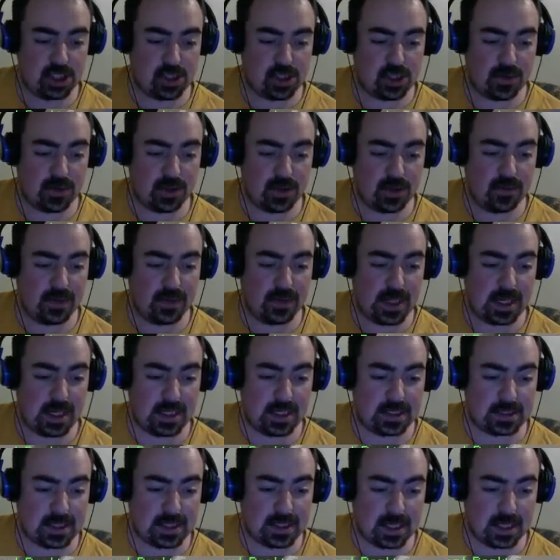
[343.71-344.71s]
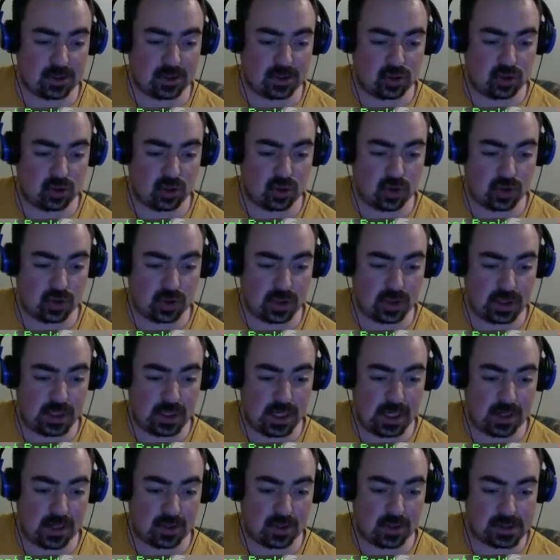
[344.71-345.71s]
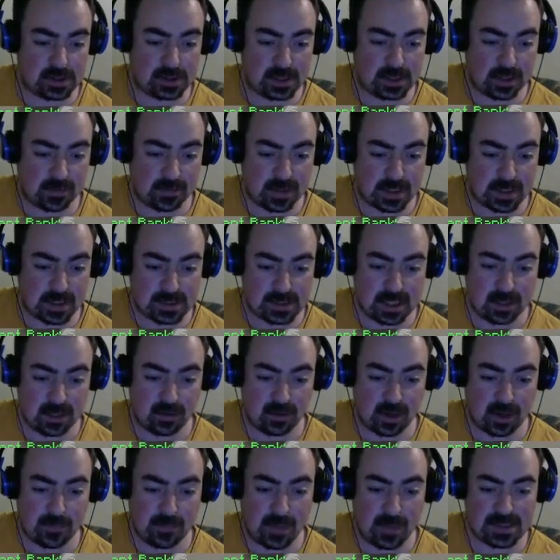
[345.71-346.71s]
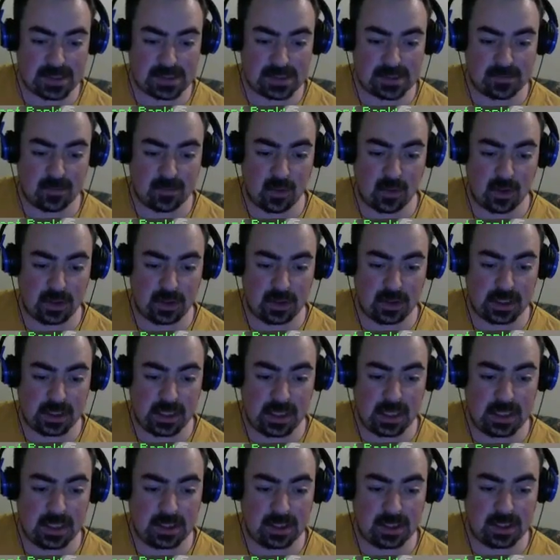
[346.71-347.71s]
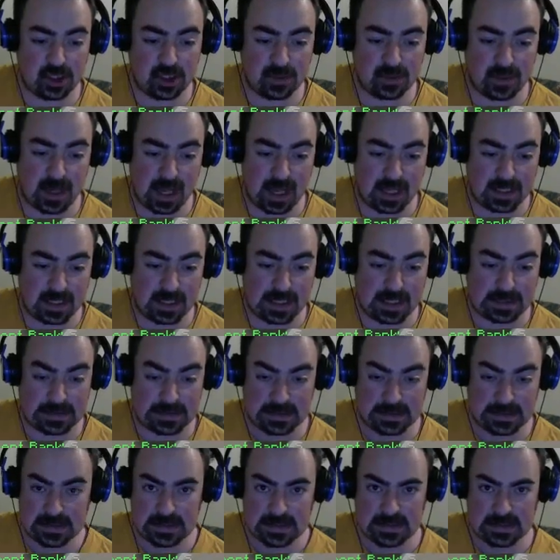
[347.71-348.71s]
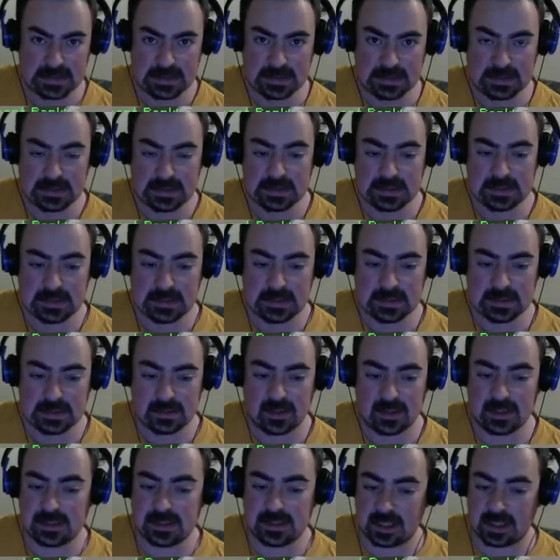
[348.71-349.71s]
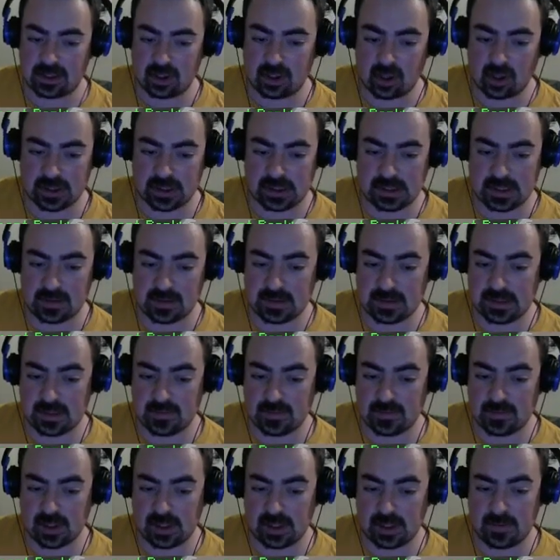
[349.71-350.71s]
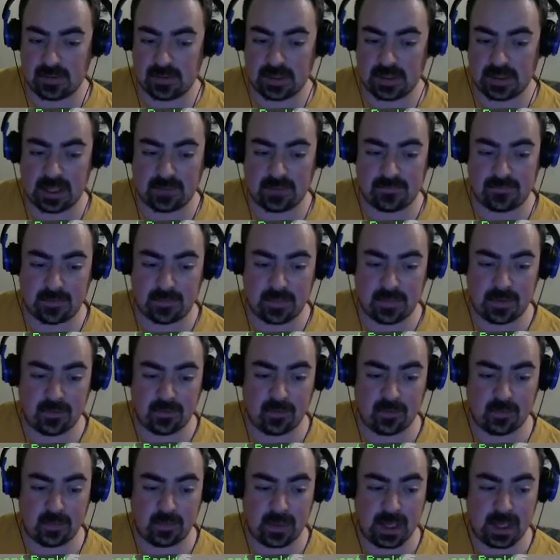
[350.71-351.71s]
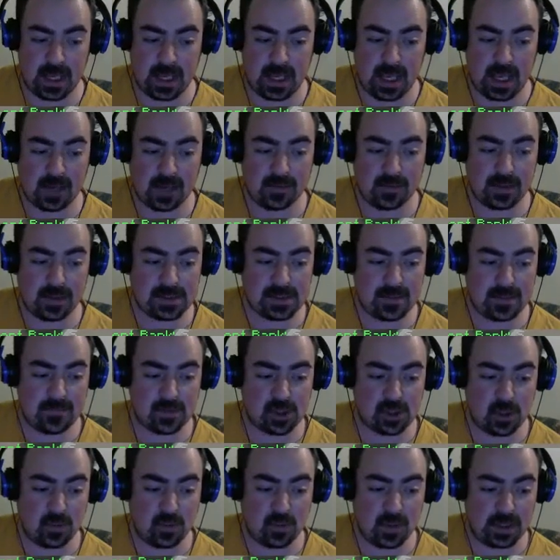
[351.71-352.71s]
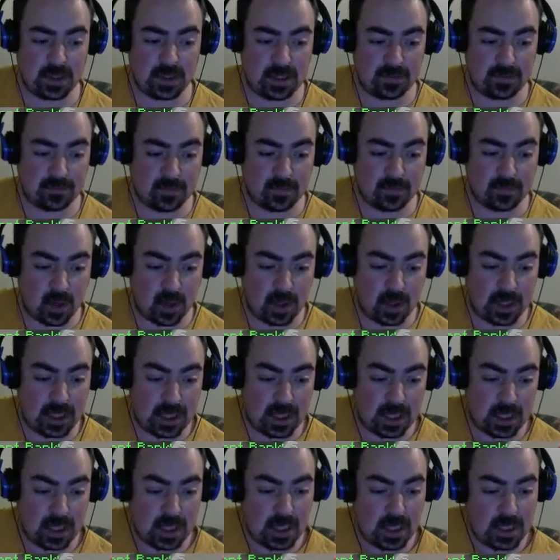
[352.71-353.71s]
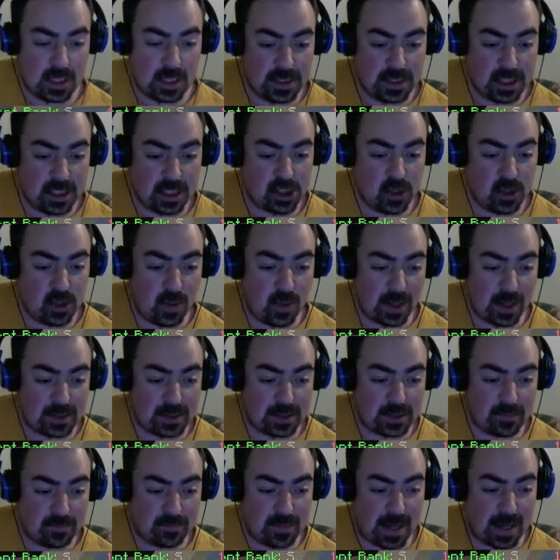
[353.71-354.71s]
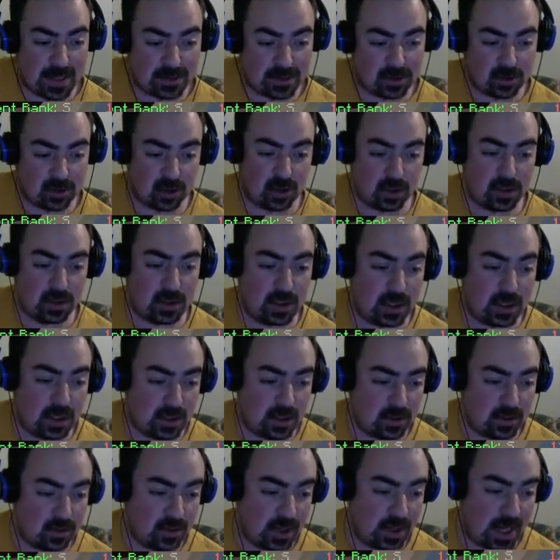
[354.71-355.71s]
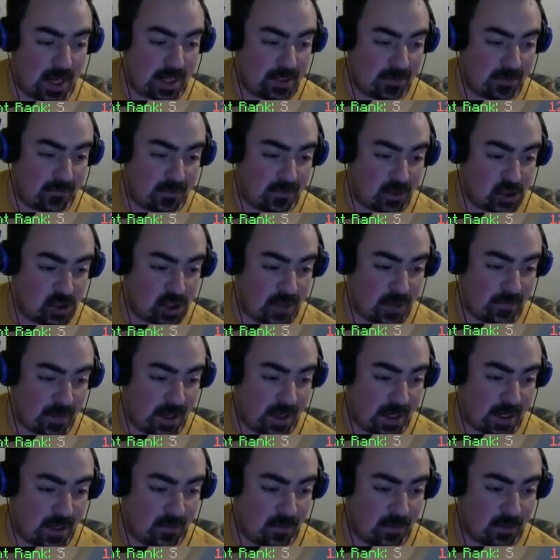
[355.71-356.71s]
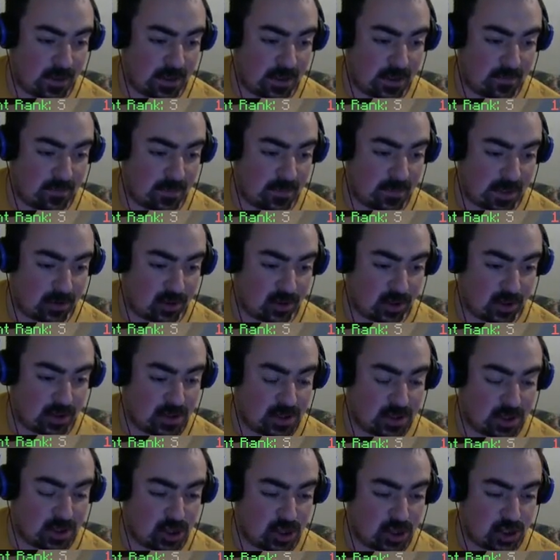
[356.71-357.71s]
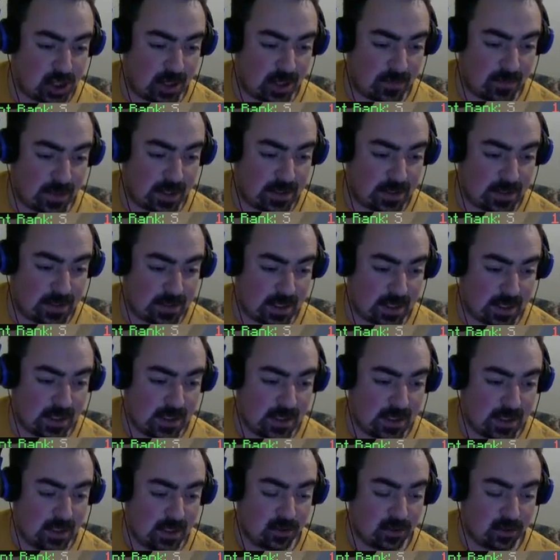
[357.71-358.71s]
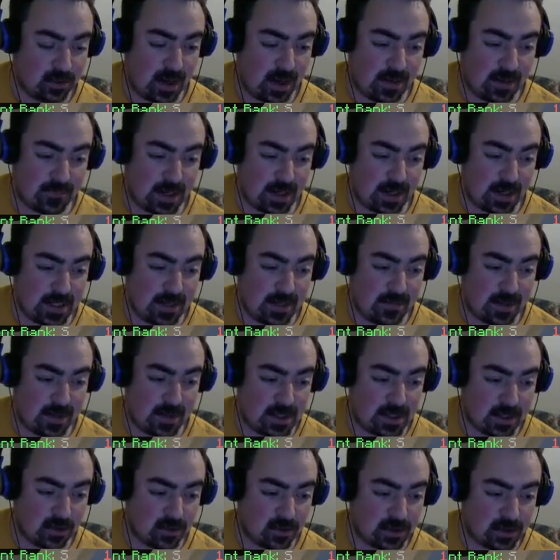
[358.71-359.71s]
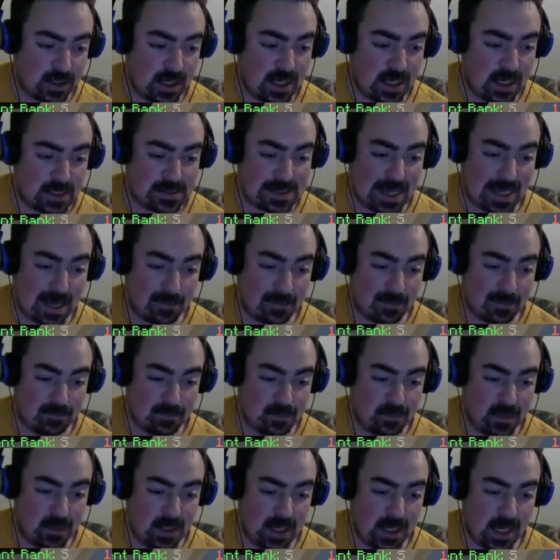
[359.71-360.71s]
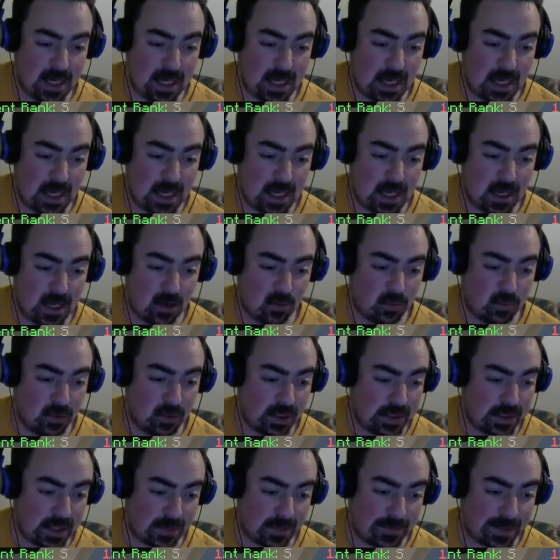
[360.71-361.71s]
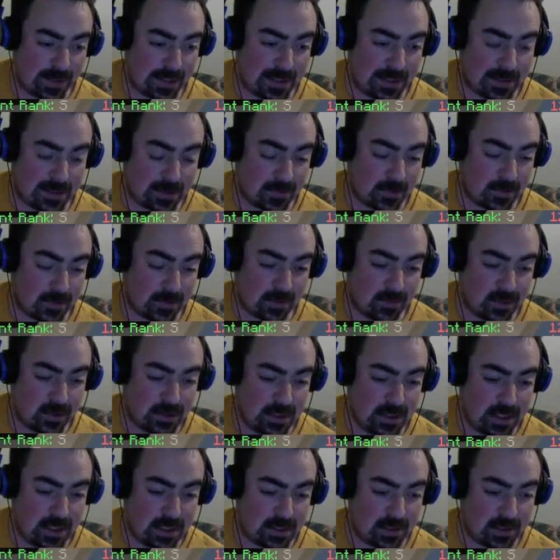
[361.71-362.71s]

Voglio vedere intanto le nostre quest Allora, best mod kill 10 player questa è tosta, questa bisognerebbe andare a fare PvP. E questa invece è Waterboy. 10 Water Battle. Non è difficile fare le Water Battle, sinceramente. Dovrei fare dei vetri con della sabbia. Oppure andare a prendere direttamente le bottigliette e